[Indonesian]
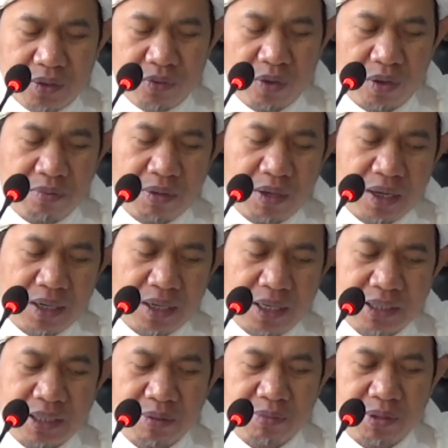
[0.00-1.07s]
Wa
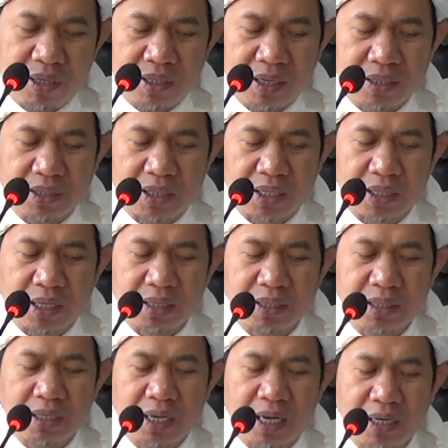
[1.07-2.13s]
ma'a adamiyah dan serta
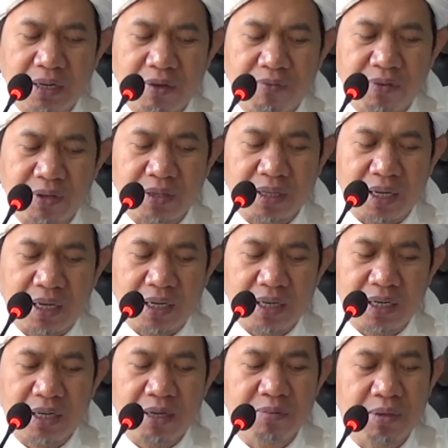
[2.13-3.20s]
tidak ada
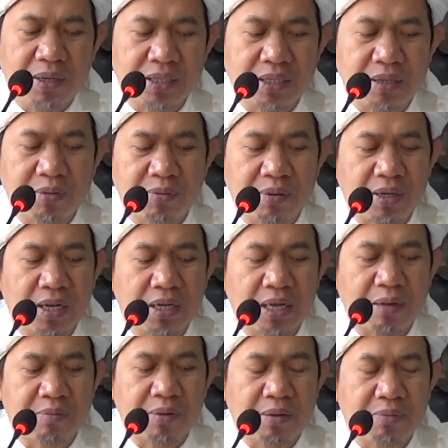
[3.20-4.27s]
fitnah la ba'sa maka
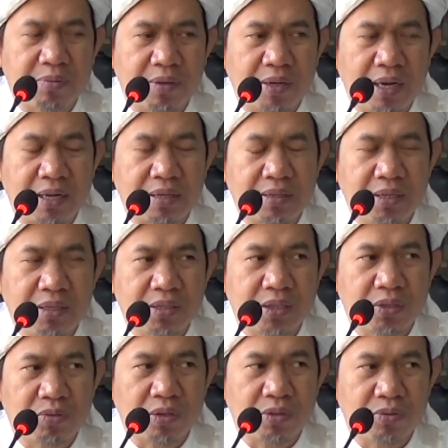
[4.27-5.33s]
enggak apa-apa. Artinya
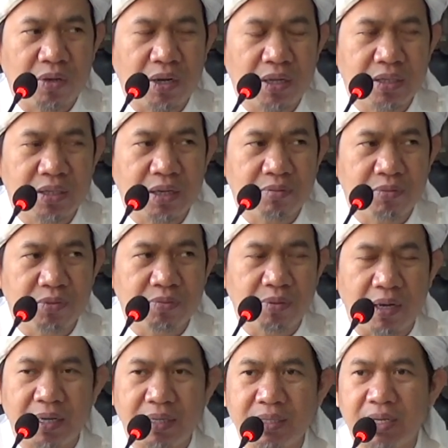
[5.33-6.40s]
sesuatu hal yang
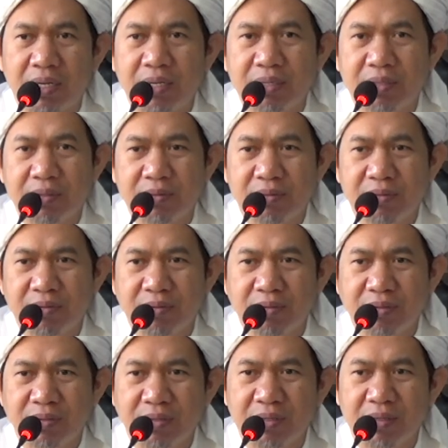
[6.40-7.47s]
mubah aja.
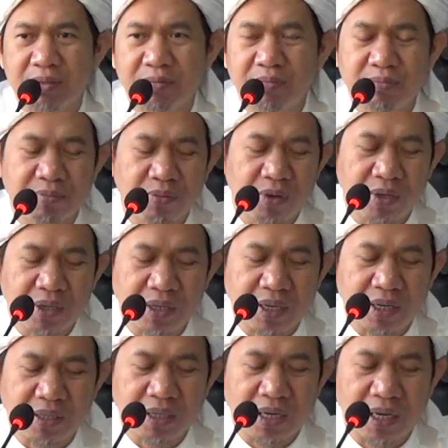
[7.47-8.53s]
Ya, boleh
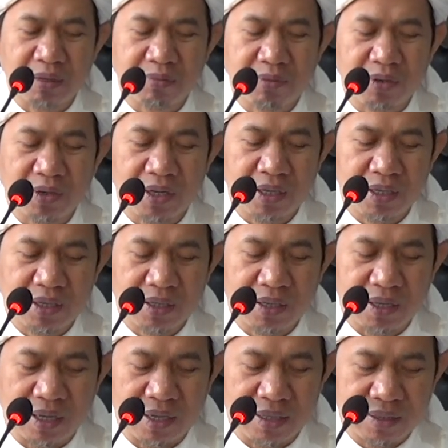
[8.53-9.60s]
dikerjain, boleh
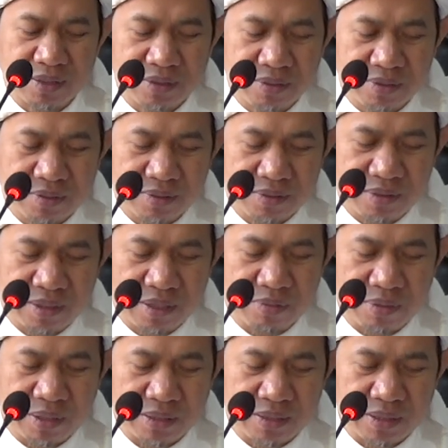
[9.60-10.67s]
enggak.
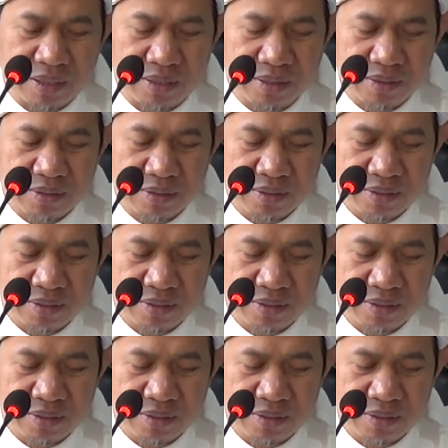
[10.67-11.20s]
La ba'sa.